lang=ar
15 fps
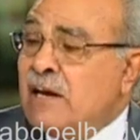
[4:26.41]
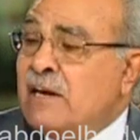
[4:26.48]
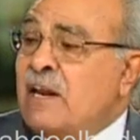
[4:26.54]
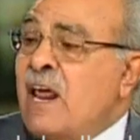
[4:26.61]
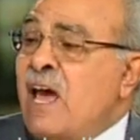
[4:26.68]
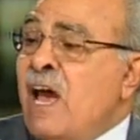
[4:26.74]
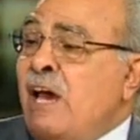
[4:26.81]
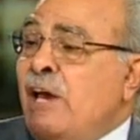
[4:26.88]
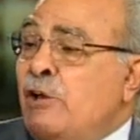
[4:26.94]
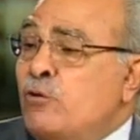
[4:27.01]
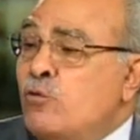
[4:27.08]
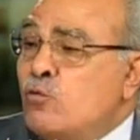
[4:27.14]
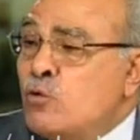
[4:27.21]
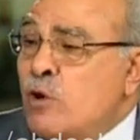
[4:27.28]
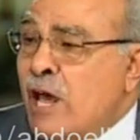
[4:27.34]

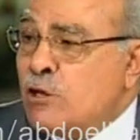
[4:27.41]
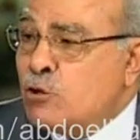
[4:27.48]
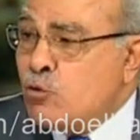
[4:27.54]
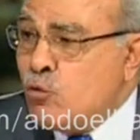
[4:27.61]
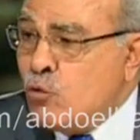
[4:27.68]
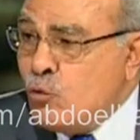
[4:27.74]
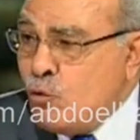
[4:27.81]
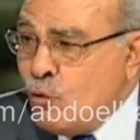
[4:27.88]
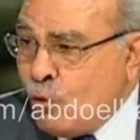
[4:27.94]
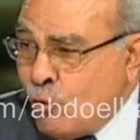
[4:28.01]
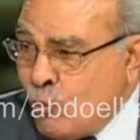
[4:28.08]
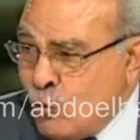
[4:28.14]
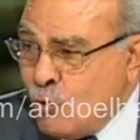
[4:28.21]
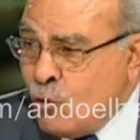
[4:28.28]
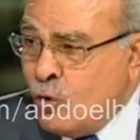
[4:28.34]
نحن
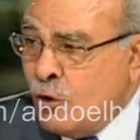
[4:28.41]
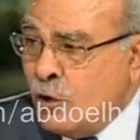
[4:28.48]
نتوق